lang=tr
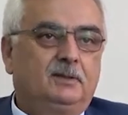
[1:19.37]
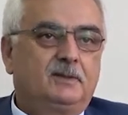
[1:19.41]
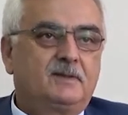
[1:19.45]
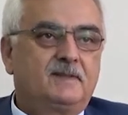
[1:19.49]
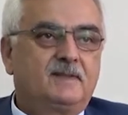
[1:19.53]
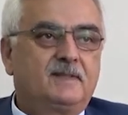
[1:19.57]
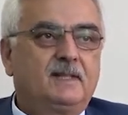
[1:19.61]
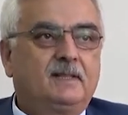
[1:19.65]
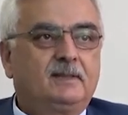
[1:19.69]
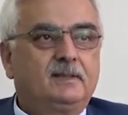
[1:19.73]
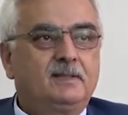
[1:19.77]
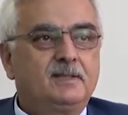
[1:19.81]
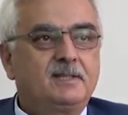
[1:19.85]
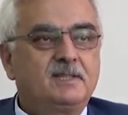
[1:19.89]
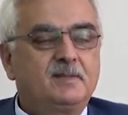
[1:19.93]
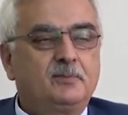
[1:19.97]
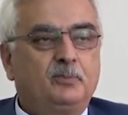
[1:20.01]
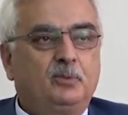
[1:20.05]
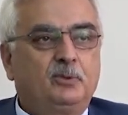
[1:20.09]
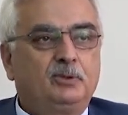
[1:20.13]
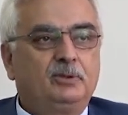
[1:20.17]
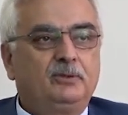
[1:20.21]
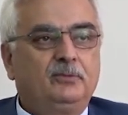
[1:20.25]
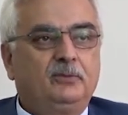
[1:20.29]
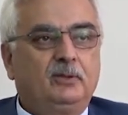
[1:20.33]
Zaten
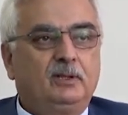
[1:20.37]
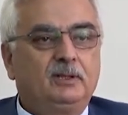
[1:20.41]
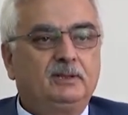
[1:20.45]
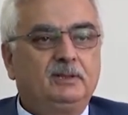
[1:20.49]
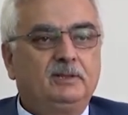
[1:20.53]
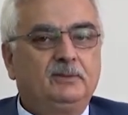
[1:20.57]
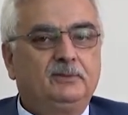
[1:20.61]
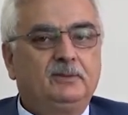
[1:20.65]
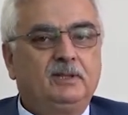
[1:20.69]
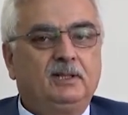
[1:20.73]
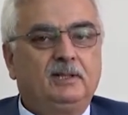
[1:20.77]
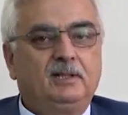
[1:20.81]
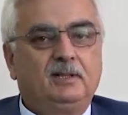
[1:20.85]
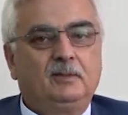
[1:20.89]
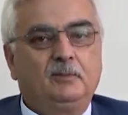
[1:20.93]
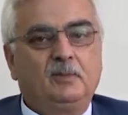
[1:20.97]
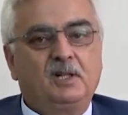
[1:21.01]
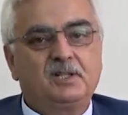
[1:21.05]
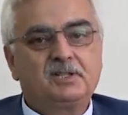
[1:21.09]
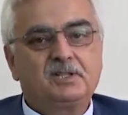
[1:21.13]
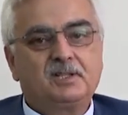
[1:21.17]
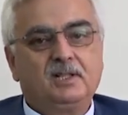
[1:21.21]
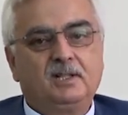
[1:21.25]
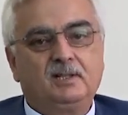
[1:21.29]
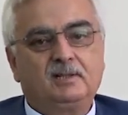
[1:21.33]
sportif aktivitelere
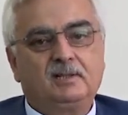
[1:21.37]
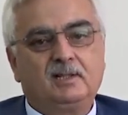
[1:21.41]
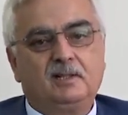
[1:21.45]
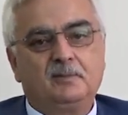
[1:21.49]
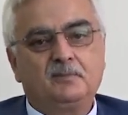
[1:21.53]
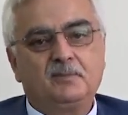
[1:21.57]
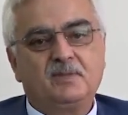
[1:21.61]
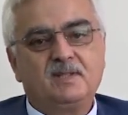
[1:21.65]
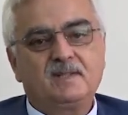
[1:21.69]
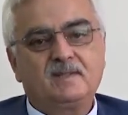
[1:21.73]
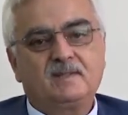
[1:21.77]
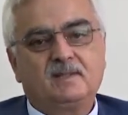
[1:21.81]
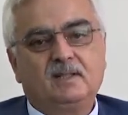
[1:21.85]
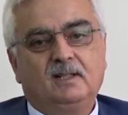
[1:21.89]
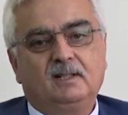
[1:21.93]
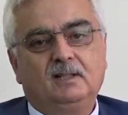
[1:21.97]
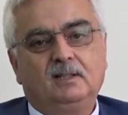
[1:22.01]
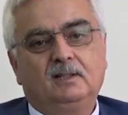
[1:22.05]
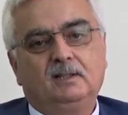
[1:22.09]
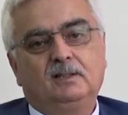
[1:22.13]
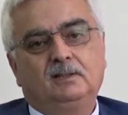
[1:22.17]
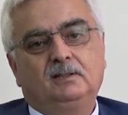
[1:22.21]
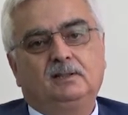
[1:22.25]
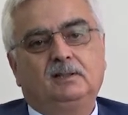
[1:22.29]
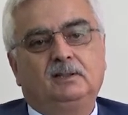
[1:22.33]
başlarken biz
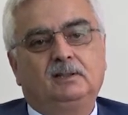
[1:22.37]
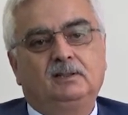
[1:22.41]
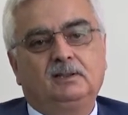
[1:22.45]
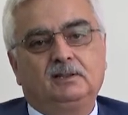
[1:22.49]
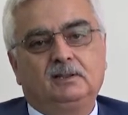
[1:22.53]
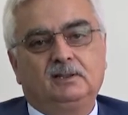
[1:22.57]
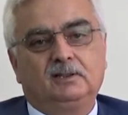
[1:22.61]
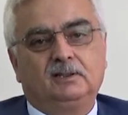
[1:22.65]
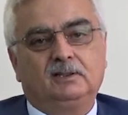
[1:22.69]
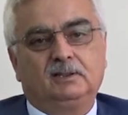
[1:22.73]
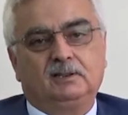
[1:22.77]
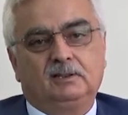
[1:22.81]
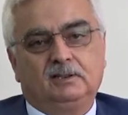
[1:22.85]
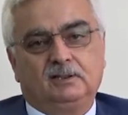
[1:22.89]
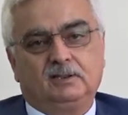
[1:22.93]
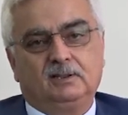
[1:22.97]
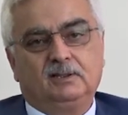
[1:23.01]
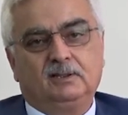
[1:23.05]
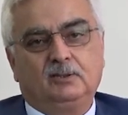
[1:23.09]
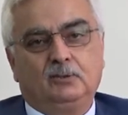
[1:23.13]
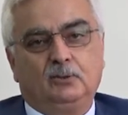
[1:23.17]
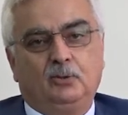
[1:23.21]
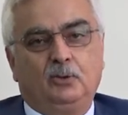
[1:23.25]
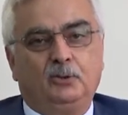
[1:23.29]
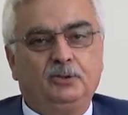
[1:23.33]
daha
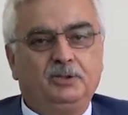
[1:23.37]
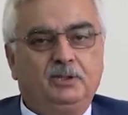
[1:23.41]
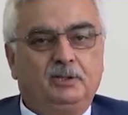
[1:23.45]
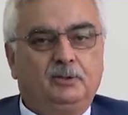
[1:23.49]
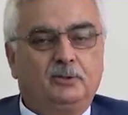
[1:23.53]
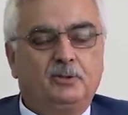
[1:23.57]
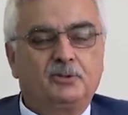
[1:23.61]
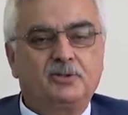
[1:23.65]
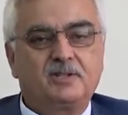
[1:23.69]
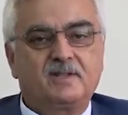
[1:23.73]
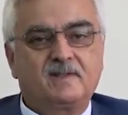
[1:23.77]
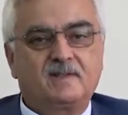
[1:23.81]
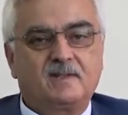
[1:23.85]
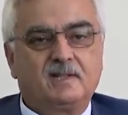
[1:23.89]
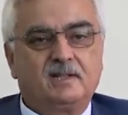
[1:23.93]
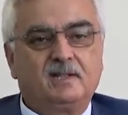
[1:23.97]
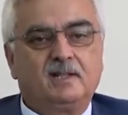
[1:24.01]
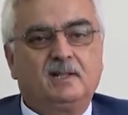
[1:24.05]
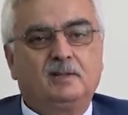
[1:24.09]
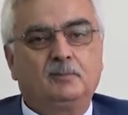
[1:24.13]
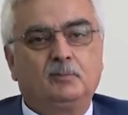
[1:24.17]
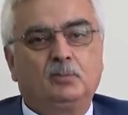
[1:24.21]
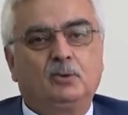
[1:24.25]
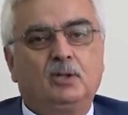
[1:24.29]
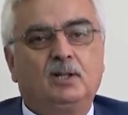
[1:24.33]
e, 10 yıl
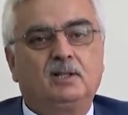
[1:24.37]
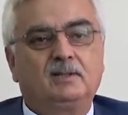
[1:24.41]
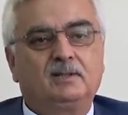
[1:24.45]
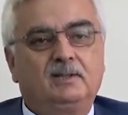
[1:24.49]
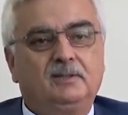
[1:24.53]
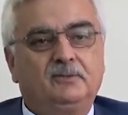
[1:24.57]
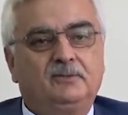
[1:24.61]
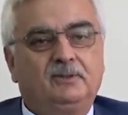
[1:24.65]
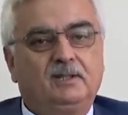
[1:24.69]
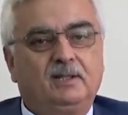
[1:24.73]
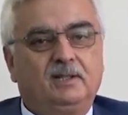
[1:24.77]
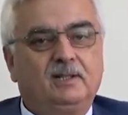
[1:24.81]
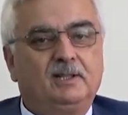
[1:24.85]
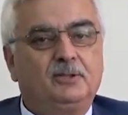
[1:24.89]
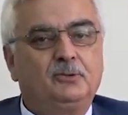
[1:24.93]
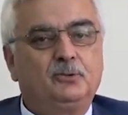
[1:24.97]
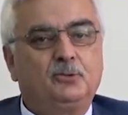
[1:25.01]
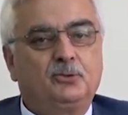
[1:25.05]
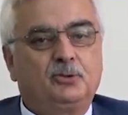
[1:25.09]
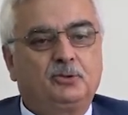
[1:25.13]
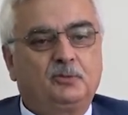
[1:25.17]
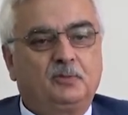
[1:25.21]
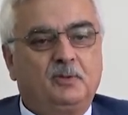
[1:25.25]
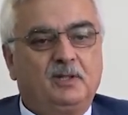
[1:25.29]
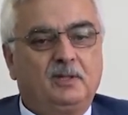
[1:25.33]
öncesinden bu aktiviteler
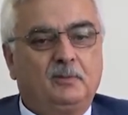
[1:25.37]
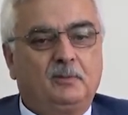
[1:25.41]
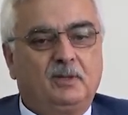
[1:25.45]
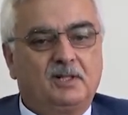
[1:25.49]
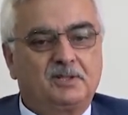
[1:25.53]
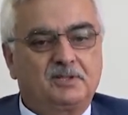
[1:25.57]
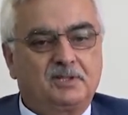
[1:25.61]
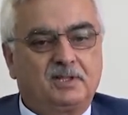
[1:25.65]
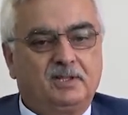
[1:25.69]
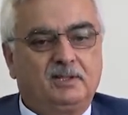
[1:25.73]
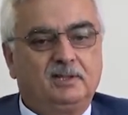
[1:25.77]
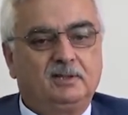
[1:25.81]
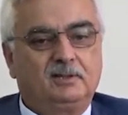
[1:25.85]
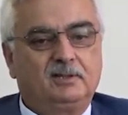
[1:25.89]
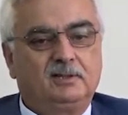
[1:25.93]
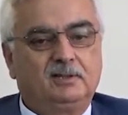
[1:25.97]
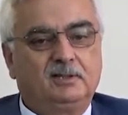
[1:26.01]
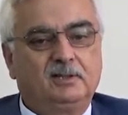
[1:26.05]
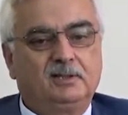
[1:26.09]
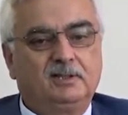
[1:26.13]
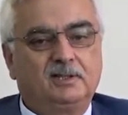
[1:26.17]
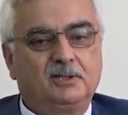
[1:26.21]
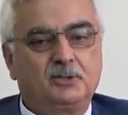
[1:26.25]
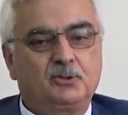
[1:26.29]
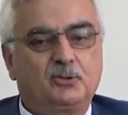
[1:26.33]
yürütmeye başladık.
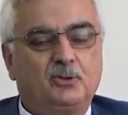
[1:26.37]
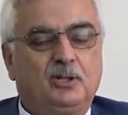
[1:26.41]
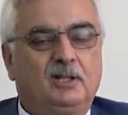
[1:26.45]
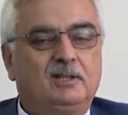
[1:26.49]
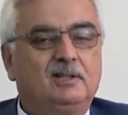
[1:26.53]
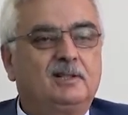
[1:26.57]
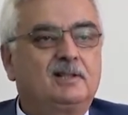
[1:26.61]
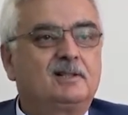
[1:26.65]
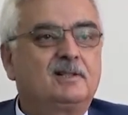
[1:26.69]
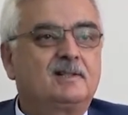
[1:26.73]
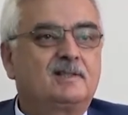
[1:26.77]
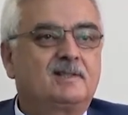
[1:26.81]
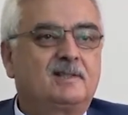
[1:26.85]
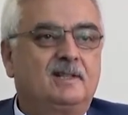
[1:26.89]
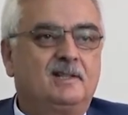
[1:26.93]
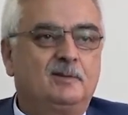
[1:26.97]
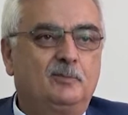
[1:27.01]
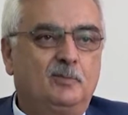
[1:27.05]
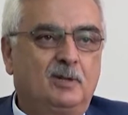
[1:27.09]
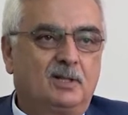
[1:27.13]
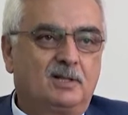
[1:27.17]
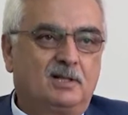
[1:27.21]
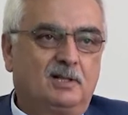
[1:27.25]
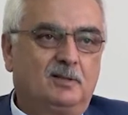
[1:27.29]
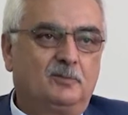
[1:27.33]
E, şu andaki
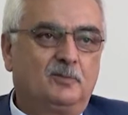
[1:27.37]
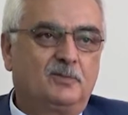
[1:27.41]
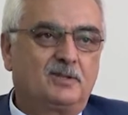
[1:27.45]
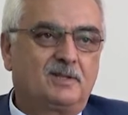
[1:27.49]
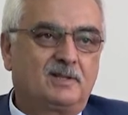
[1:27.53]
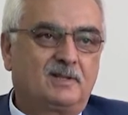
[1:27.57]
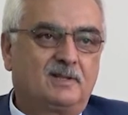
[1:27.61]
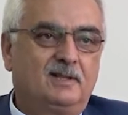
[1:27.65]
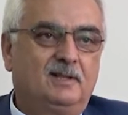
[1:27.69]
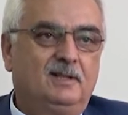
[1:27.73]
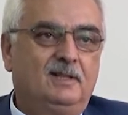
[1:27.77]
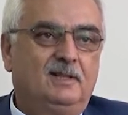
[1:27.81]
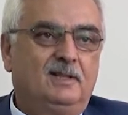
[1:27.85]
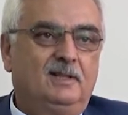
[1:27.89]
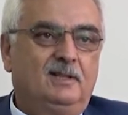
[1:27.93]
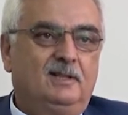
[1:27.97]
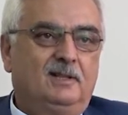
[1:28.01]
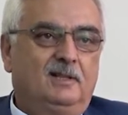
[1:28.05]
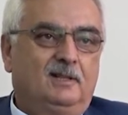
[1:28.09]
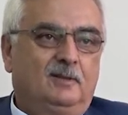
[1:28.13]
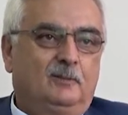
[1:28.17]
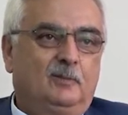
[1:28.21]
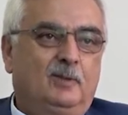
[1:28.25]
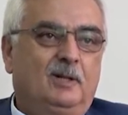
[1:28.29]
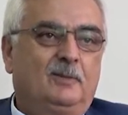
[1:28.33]
Sayın Bakanımız
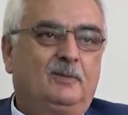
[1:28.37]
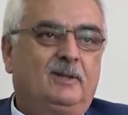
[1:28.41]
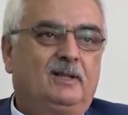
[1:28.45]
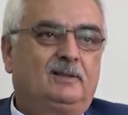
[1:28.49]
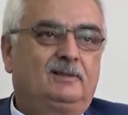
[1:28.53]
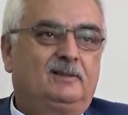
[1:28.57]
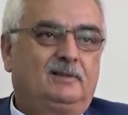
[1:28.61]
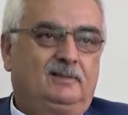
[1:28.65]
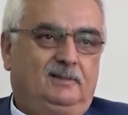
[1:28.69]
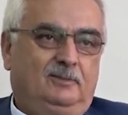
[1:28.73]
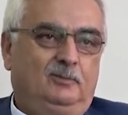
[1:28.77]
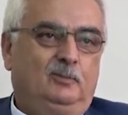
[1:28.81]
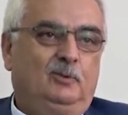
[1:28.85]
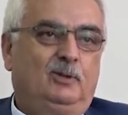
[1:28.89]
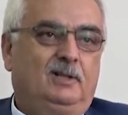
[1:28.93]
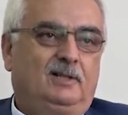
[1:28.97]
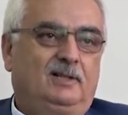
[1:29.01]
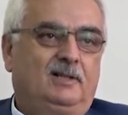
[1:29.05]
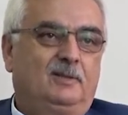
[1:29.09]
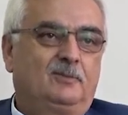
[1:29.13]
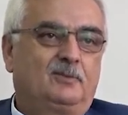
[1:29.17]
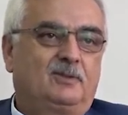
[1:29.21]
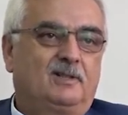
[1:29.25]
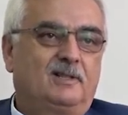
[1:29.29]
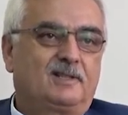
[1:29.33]
Mehmet
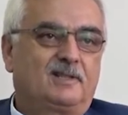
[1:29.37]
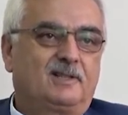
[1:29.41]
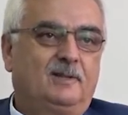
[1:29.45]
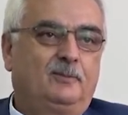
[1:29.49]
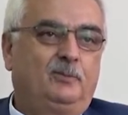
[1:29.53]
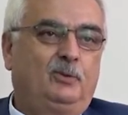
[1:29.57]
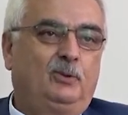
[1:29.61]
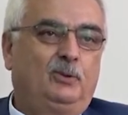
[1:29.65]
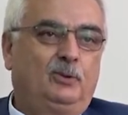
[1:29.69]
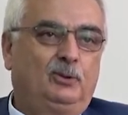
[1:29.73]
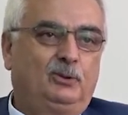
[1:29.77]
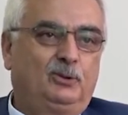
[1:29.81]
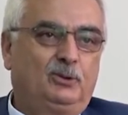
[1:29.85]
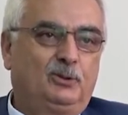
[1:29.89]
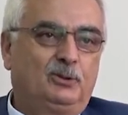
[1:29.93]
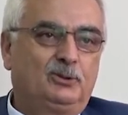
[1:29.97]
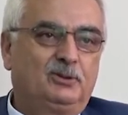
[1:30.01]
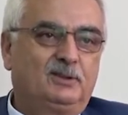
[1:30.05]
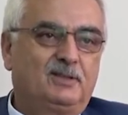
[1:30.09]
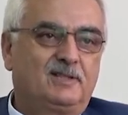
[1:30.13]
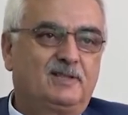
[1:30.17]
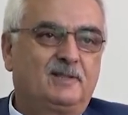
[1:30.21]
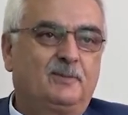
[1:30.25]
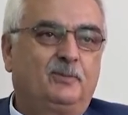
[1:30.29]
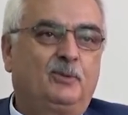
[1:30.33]
Muharrem
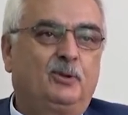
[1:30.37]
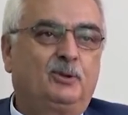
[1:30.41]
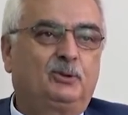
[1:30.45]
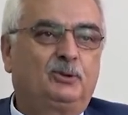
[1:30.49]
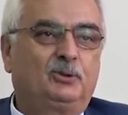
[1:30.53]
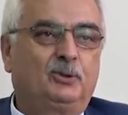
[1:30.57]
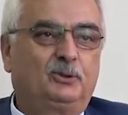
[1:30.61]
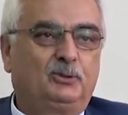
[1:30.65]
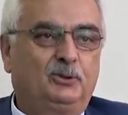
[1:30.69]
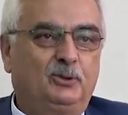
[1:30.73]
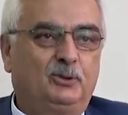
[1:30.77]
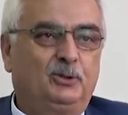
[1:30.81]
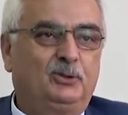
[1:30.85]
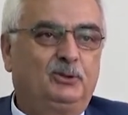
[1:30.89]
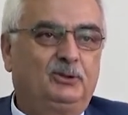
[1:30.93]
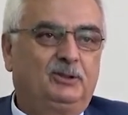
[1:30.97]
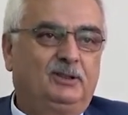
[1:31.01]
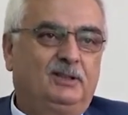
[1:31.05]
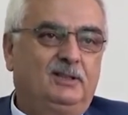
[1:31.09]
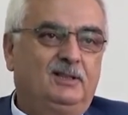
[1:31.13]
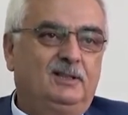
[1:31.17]
Kasapoğlu'nun Spor Toto